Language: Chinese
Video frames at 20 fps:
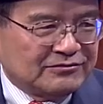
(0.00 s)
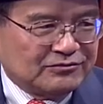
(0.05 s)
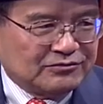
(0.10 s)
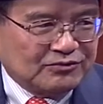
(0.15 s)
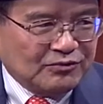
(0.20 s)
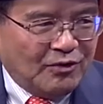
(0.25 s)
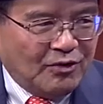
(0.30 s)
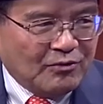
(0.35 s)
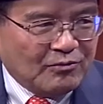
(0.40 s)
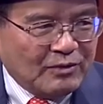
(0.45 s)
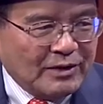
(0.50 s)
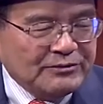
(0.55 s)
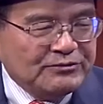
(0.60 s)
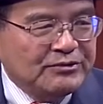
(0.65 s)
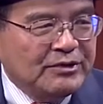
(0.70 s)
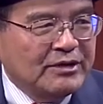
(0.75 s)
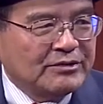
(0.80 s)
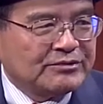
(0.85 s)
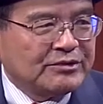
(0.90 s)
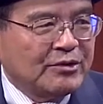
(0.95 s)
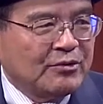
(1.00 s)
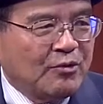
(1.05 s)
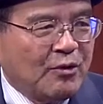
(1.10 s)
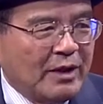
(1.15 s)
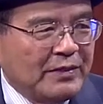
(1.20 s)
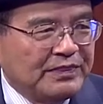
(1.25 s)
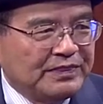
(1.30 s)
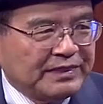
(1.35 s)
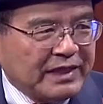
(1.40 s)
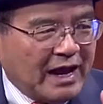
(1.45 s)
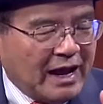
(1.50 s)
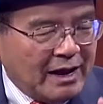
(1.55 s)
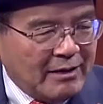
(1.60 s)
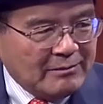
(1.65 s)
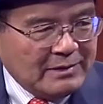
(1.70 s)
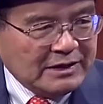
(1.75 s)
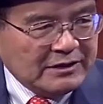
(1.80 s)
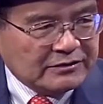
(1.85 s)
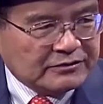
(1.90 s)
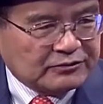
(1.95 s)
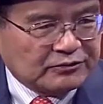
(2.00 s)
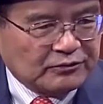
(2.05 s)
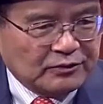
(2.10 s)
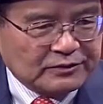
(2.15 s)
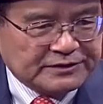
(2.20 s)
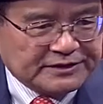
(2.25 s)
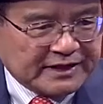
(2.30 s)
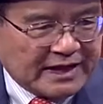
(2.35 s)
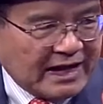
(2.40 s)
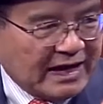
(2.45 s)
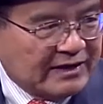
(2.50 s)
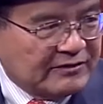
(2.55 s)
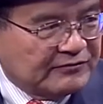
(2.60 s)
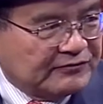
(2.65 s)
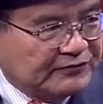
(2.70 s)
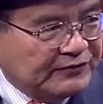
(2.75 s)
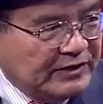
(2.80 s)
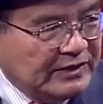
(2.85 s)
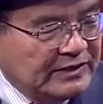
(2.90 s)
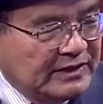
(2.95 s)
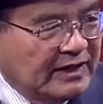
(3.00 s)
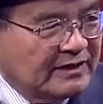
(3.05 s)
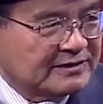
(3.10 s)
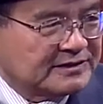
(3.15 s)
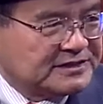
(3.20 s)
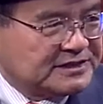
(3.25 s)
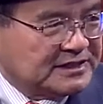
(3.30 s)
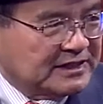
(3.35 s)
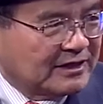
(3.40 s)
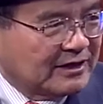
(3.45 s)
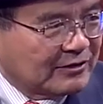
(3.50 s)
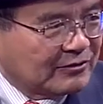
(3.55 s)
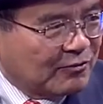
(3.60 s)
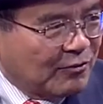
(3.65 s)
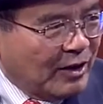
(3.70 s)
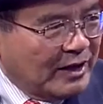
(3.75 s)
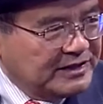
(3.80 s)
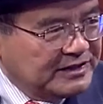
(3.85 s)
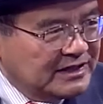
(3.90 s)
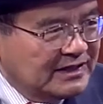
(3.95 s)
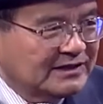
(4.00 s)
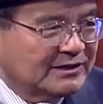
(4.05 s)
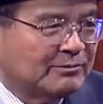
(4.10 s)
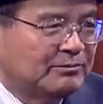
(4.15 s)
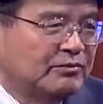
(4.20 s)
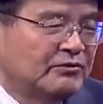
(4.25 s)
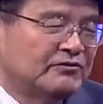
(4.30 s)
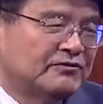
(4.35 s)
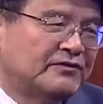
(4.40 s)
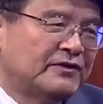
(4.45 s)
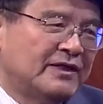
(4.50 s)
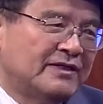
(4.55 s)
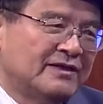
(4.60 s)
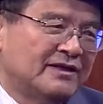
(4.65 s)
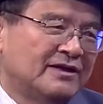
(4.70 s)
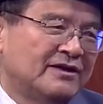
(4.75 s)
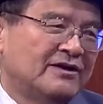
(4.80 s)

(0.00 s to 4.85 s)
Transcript: 作文阅卷官他们所采分的几个关键的部分，